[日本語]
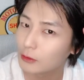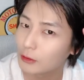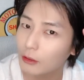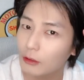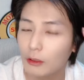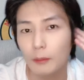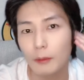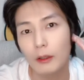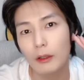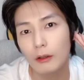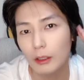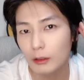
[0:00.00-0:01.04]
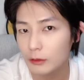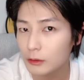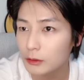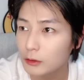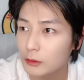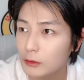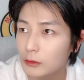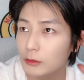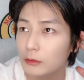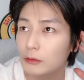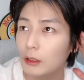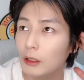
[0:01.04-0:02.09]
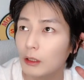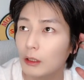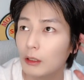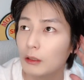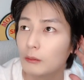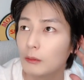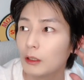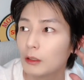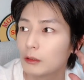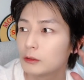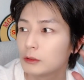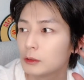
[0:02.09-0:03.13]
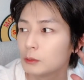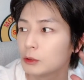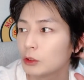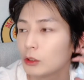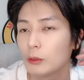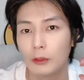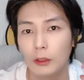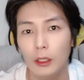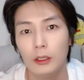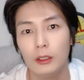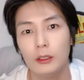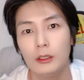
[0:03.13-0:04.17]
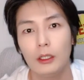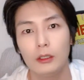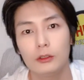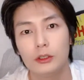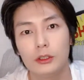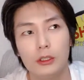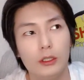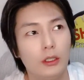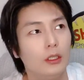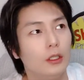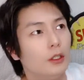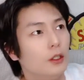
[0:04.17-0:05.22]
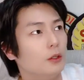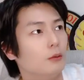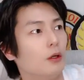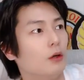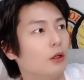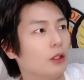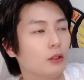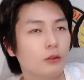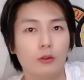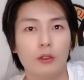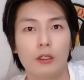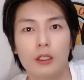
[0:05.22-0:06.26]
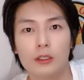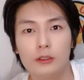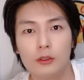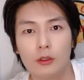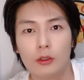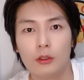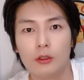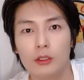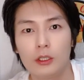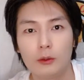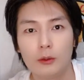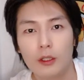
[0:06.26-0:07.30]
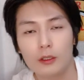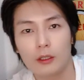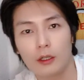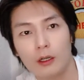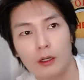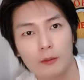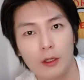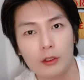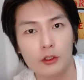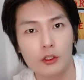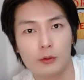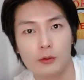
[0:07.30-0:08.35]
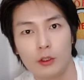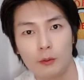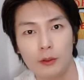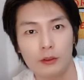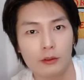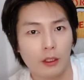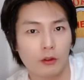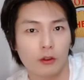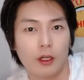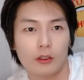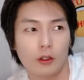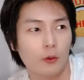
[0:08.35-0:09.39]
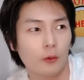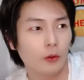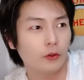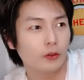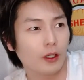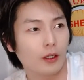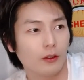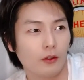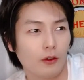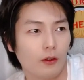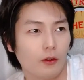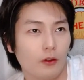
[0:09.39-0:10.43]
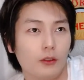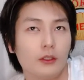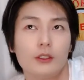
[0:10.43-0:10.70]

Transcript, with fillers: 結構やっぱ和田くんはまあ事務所でもね人気あるし、まあ和田くんとかゲスト来てもらったらまあ YouTube 伸びるんだろうなとは思うんだけど、